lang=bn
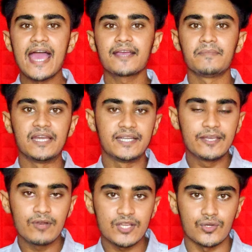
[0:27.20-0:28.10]
এক মিনিট
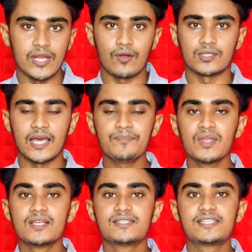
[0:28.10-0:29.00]
ডিউরেশন এক কথায়
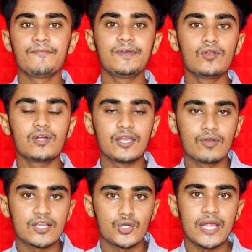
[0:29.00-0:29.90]
যে ভিডিও
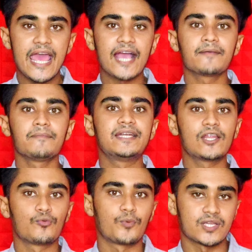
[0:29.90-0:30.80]
ডিউরেশন এক এক
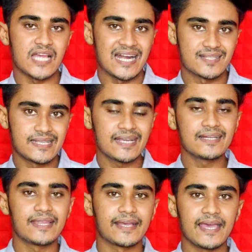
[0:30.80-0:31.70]
মিনিটের উপরে ষাট
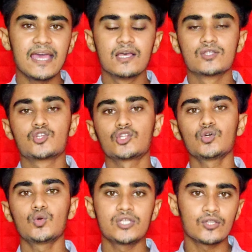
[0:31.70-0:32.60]
সেকেন্ড থেকে যত
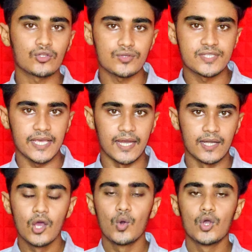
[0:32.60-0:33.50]
খুশি তত
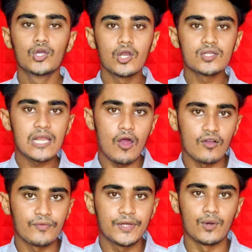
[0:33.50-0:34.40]
সেকেন্ড ওইগুলো হচ্ছে
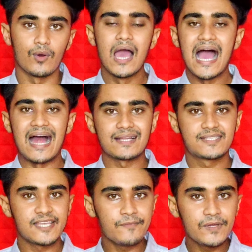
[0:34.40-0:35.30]
লং ভিডিও আর
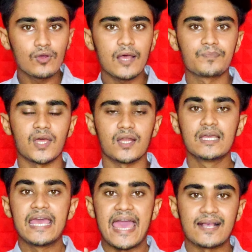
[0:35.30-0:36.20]
যে ভিডিওর আপনার
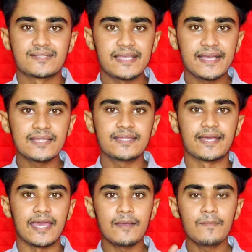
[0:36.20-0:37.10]
এক সেকেন্ড
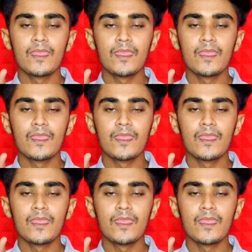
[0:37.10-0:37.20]
থেকে